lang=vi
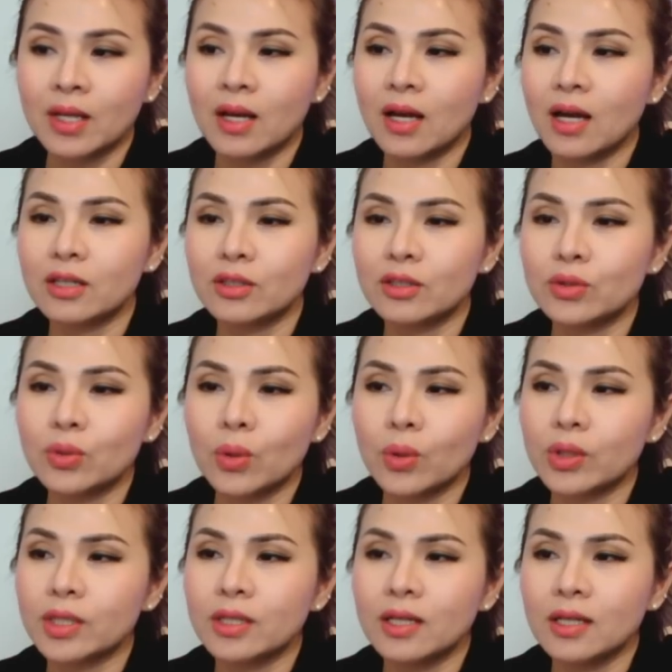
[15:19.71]
à,
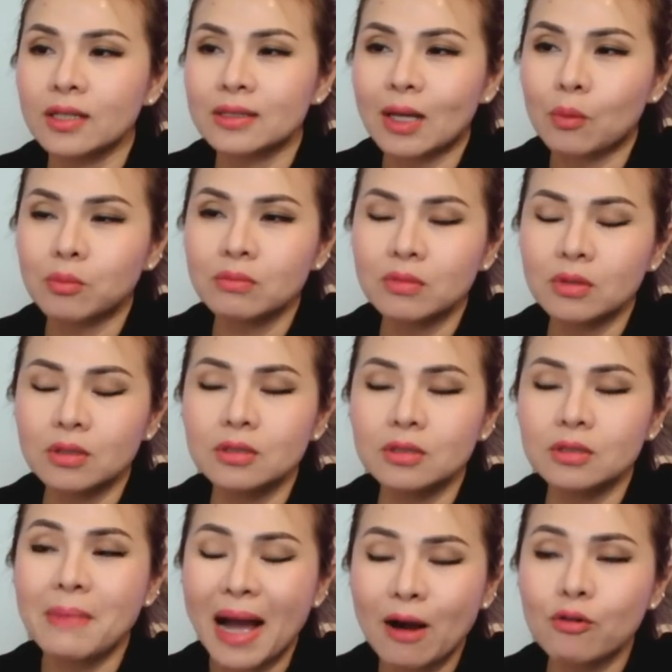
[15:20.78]
rồi tổng
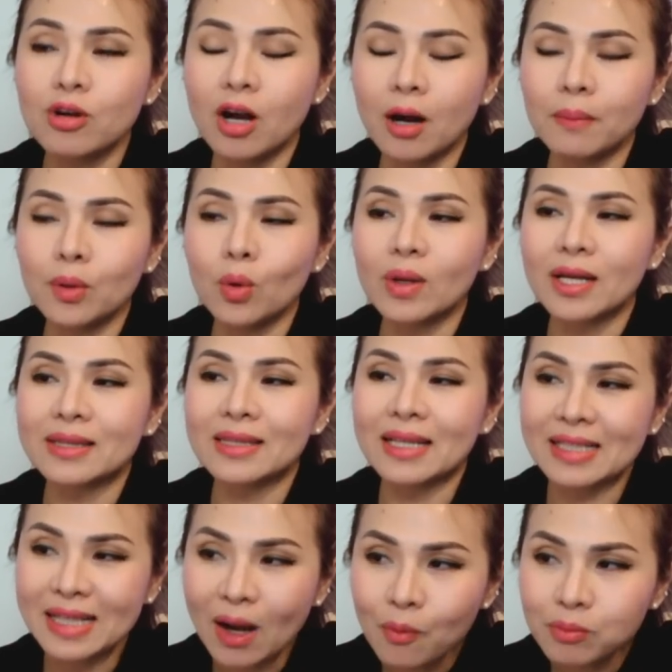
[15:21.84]
bao gồm luôn là
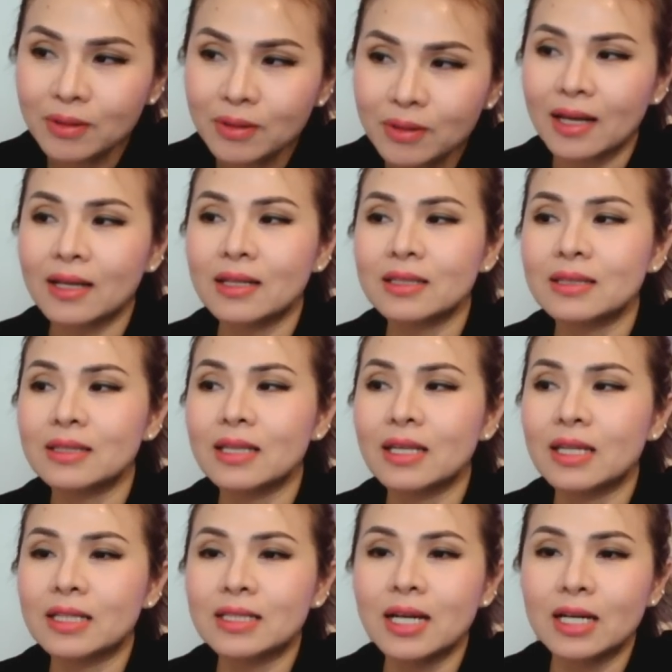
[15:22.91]
tiền gốc nè
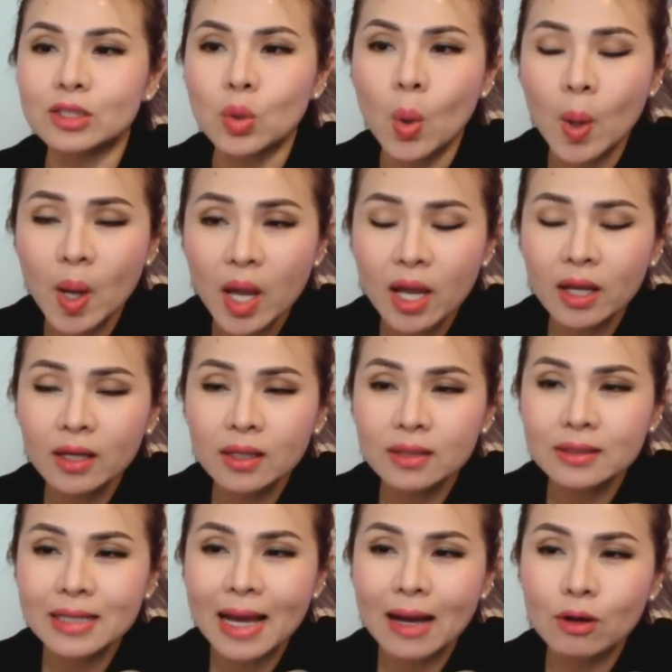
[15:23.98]
tiền nợ thuế
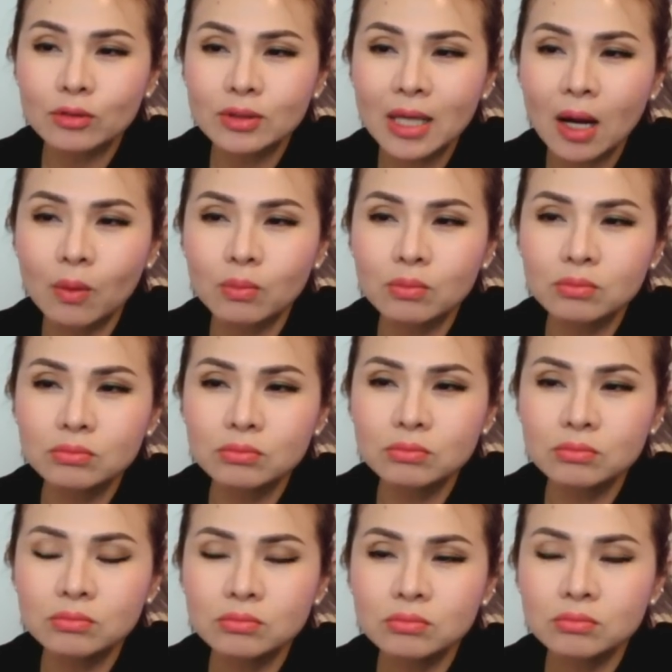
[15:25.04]
giao thông